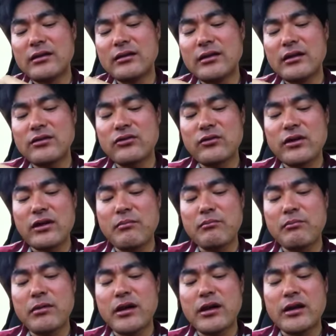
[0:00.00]
夏はやっ
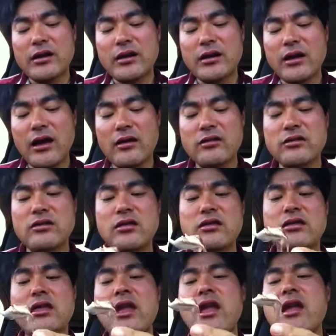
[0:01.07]
ぱりアイスです
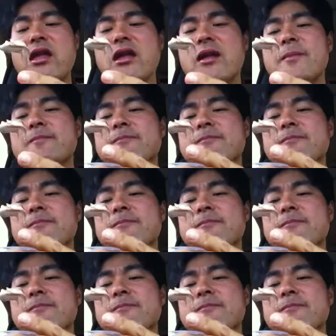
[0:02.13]
ね